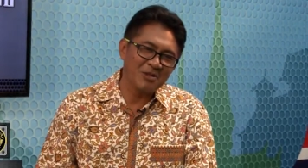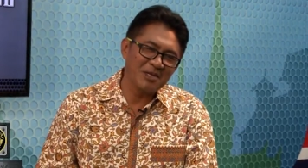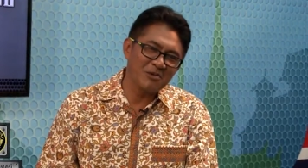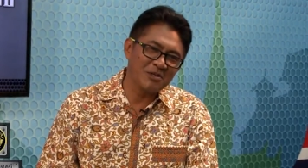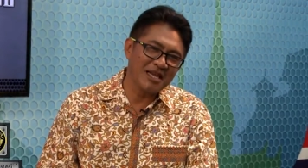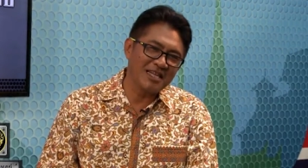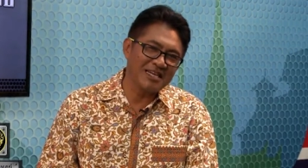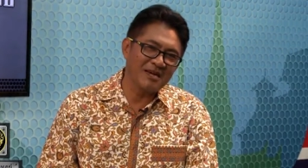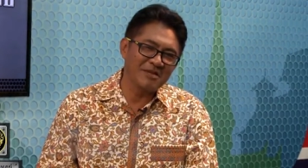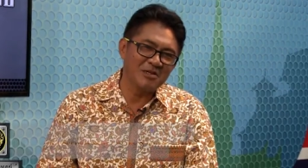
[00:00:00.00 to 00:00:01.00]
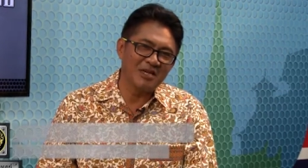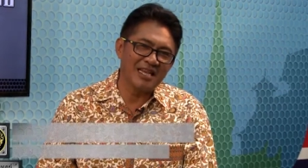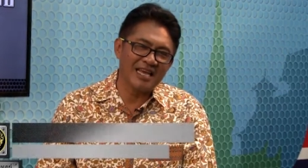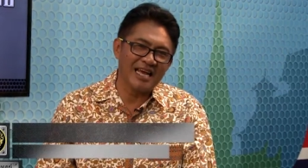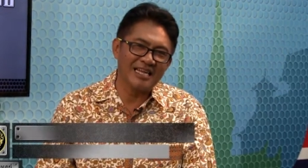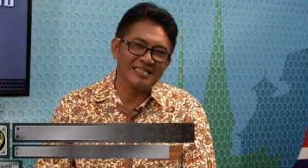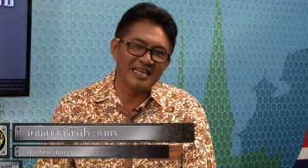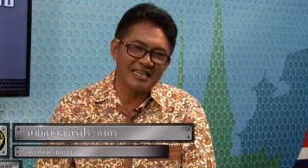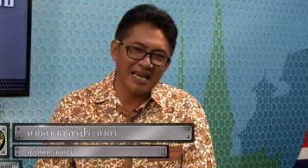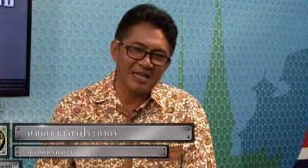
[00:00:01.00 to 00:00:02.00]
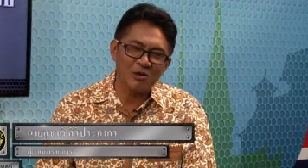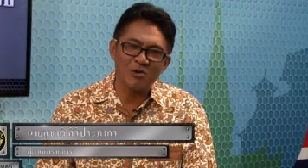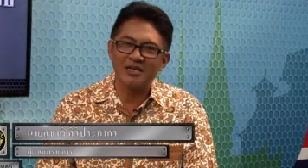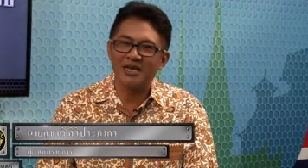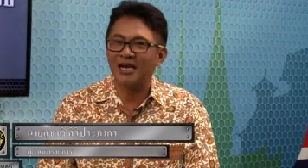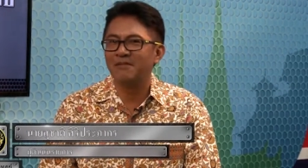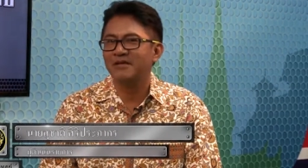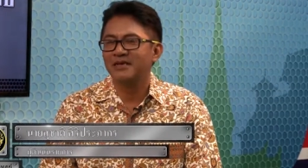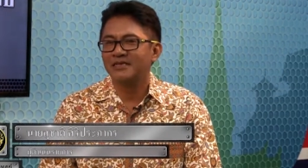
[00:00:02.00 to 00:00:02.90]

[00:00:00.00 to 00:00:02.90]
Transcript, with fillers: นี้ทุกท่านนะครับยังอยู่ในรายการสถานีกายทุกนะครับ